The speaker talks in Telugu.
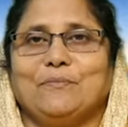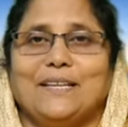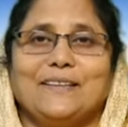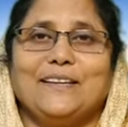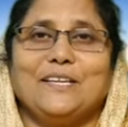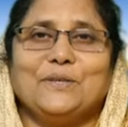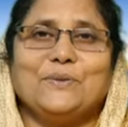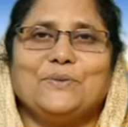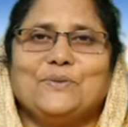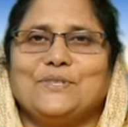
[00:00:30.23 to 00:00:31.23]
మనల్ని
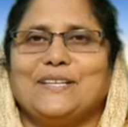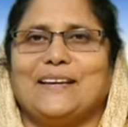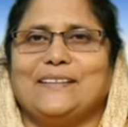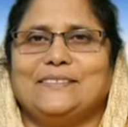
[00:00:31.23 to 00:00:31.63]
ఎదుర్కొంటున్న